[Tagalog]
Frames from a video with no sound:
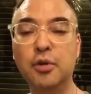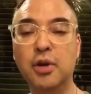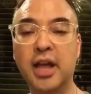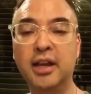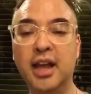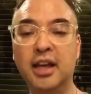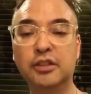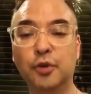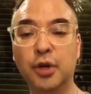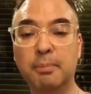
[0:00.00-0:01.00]
guidelines for
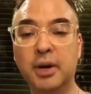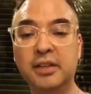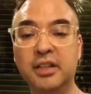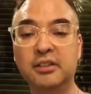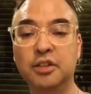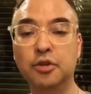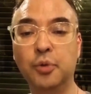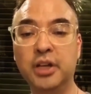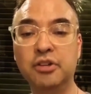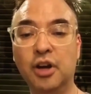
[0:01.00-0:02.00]
the present
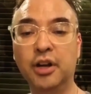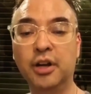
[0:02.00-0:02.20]
situation.